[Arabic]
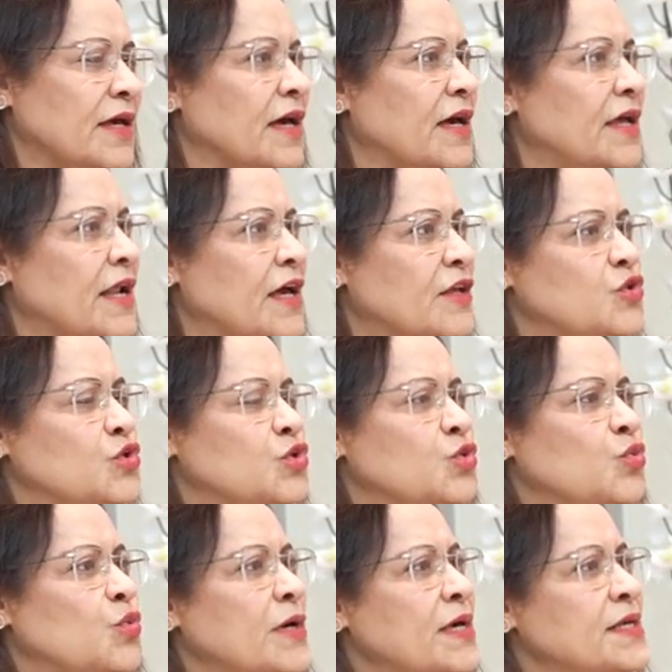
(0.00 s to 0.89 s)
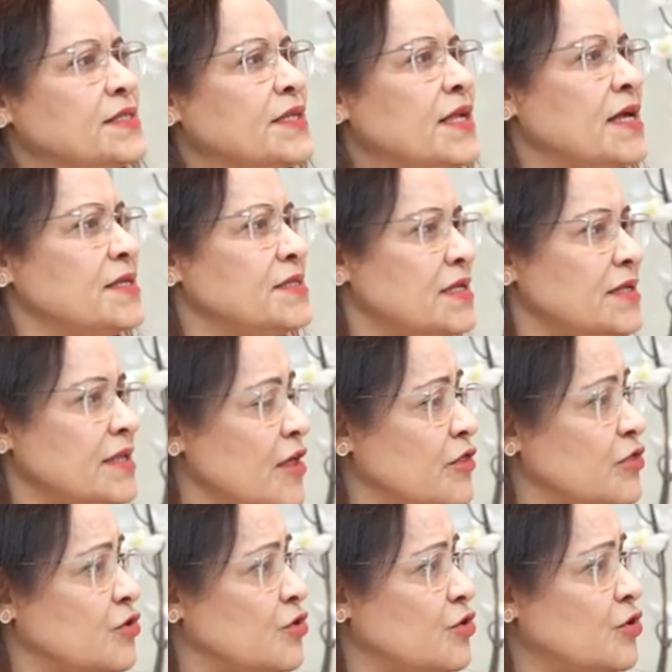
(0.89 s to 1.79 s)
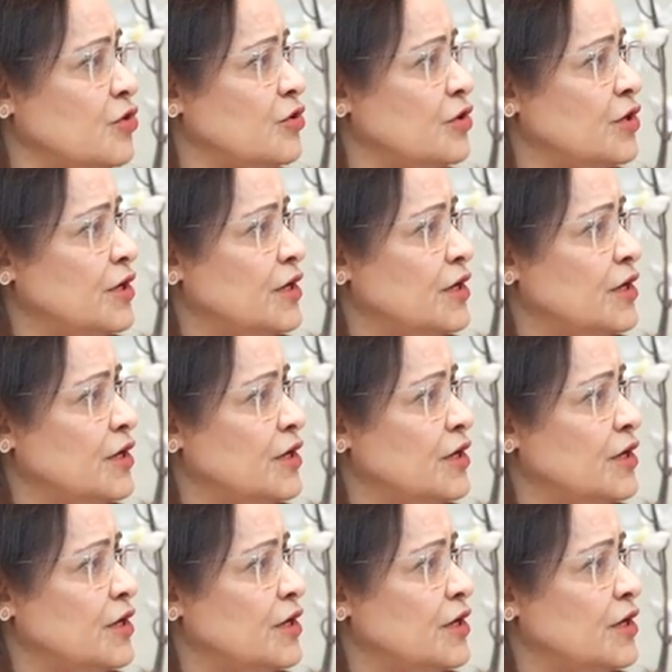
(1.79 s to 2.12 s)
قناه السويس لازلت اذكر